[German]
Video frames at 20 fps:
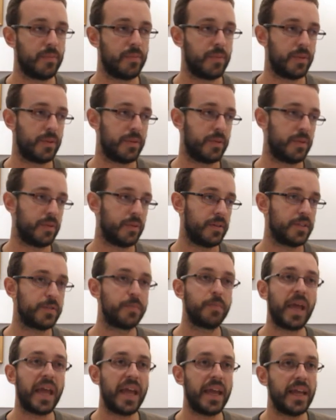uh,
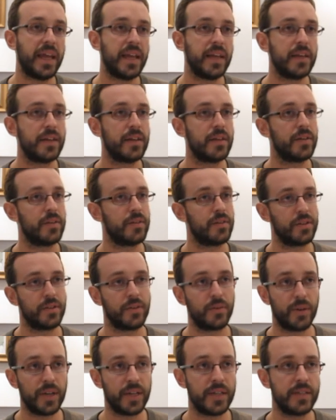Spain, and then
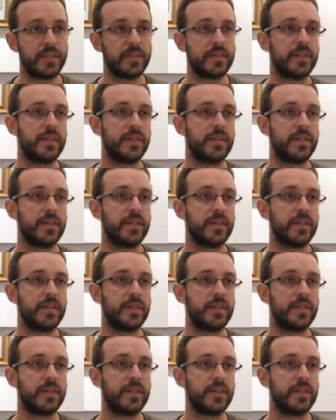Greece,